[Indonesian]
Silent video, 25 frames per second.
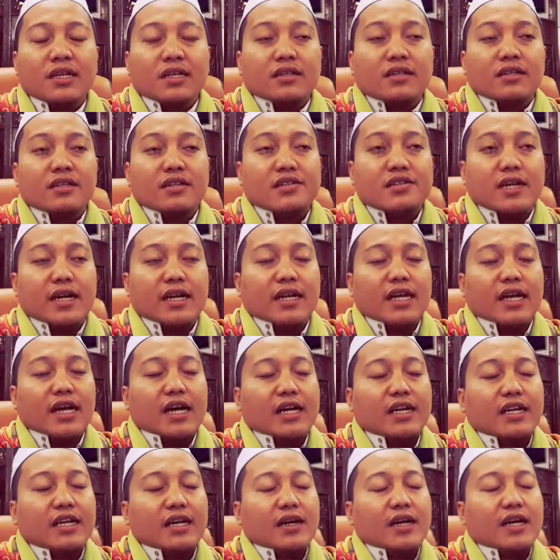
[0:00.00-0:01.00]
Di
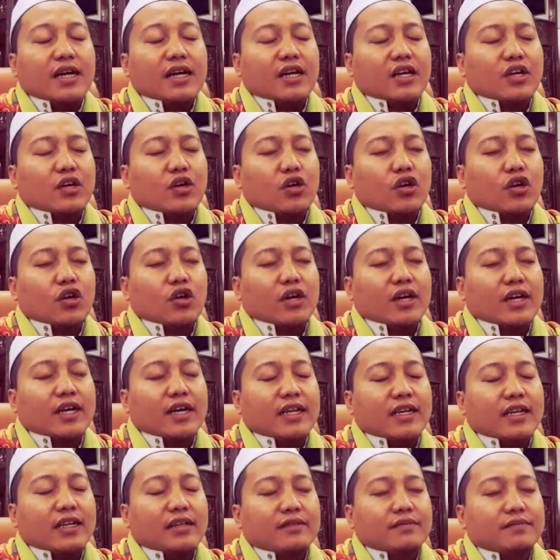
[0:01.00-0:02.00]
sana ada
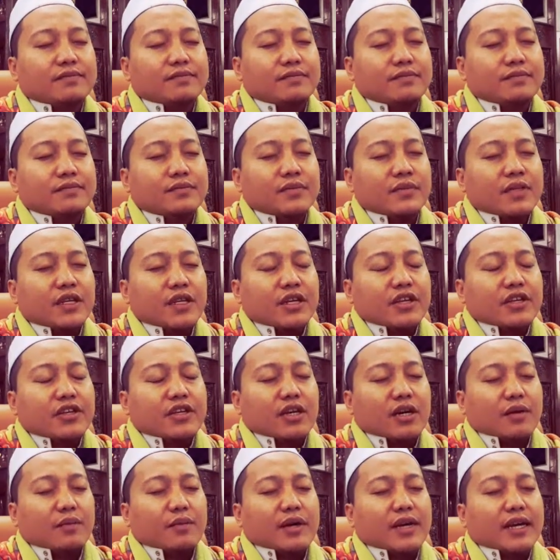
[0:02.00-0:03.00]
golongan
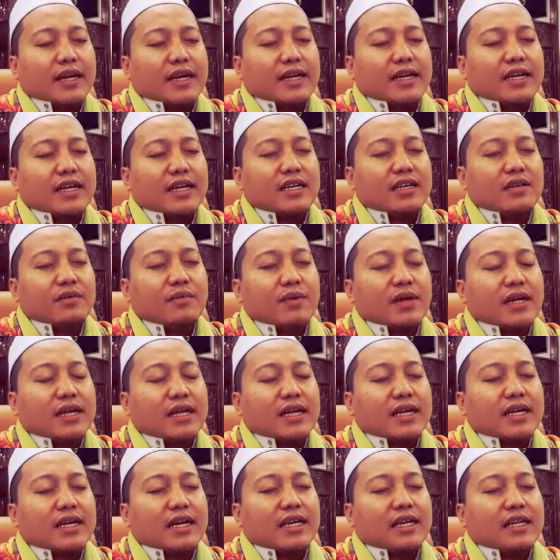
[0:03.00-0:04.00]
yang mereka
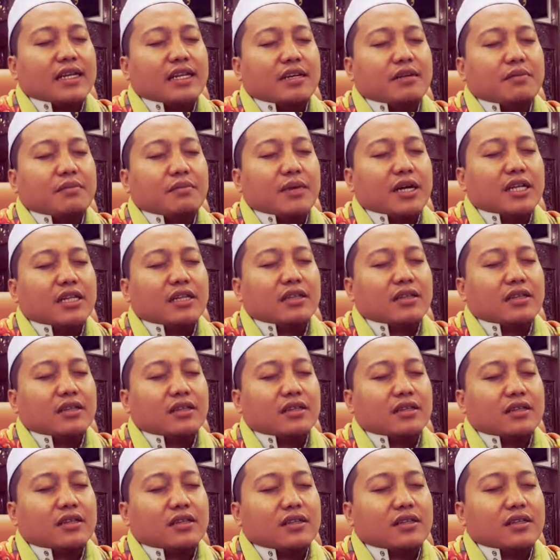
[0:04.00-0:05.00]
diberikan nikmat
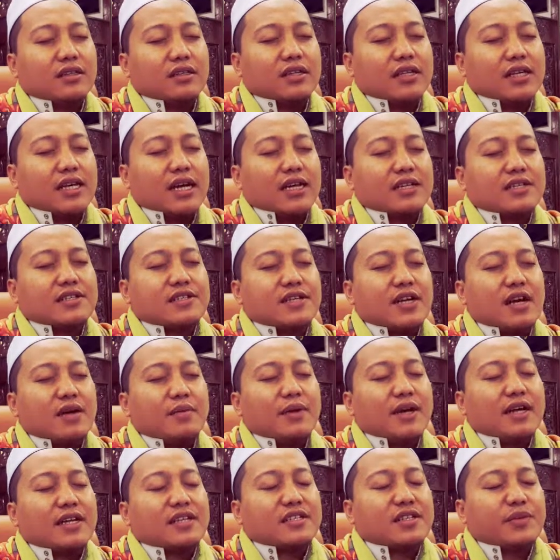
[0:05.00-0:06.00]
yang
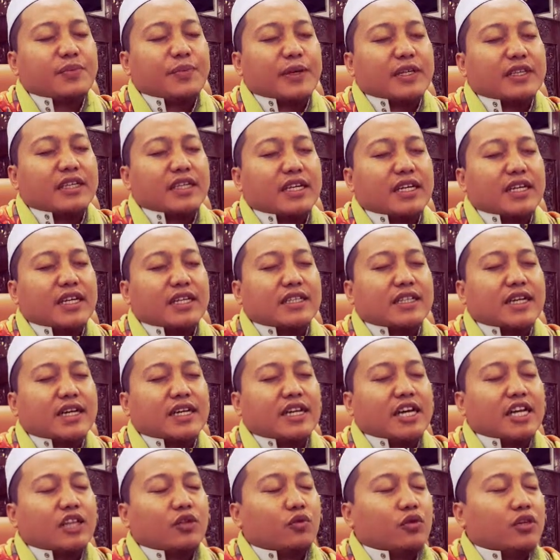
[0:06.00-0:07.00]
sama seperti kita
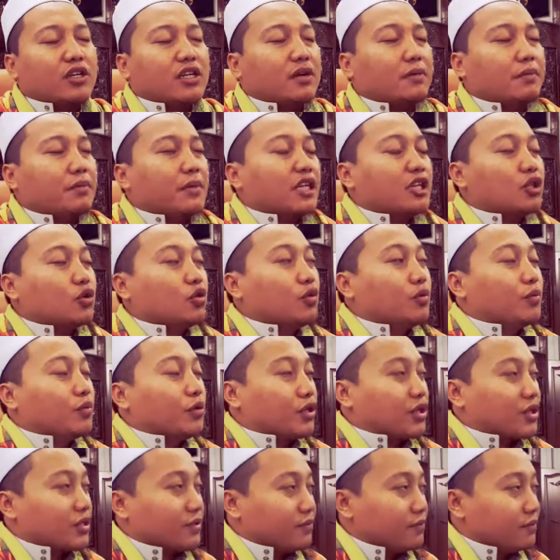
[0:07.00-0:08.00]
yaitu nikmat
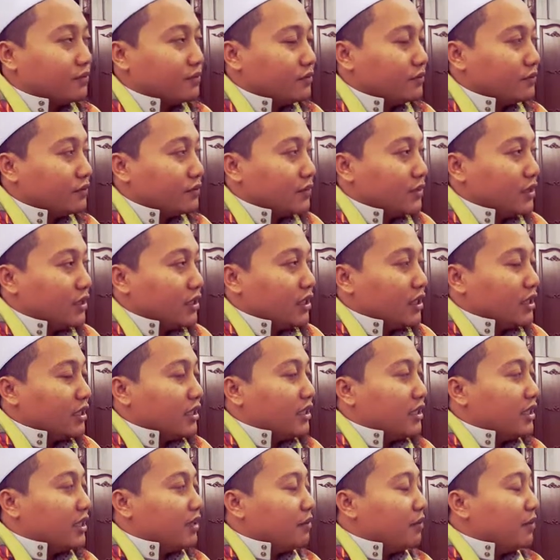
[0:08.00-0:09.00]
umur,
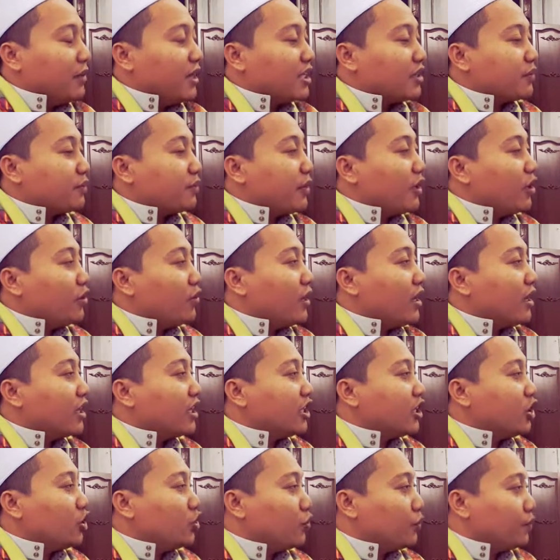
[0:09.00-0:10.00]
nikmat
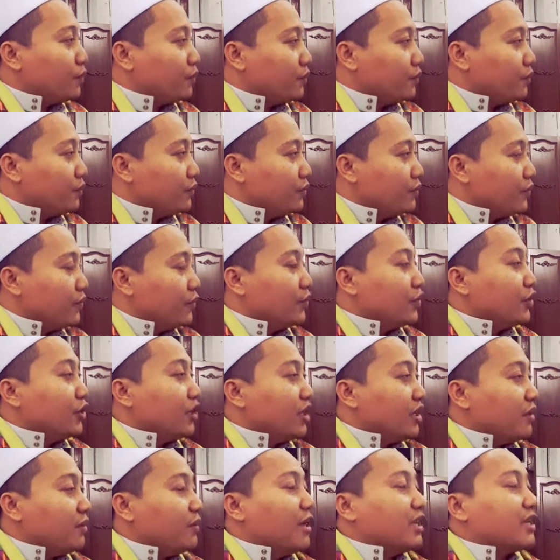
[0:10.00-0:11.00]
peluang hidup,
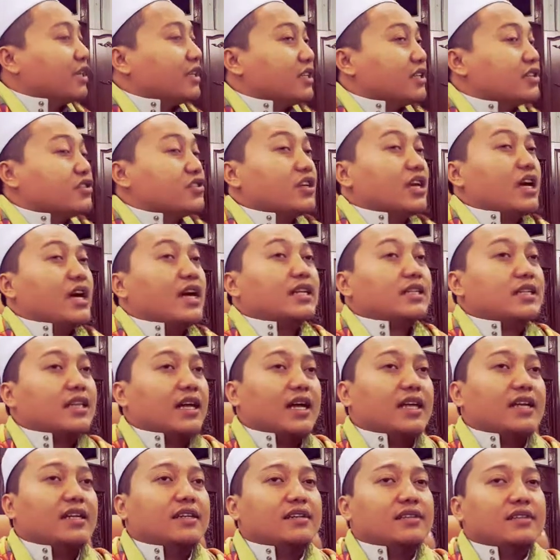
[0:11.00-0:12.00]
nikmat
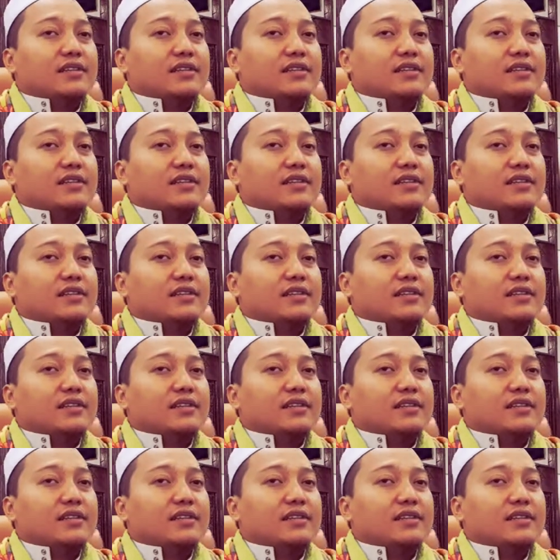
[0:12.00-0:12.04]
kesehatan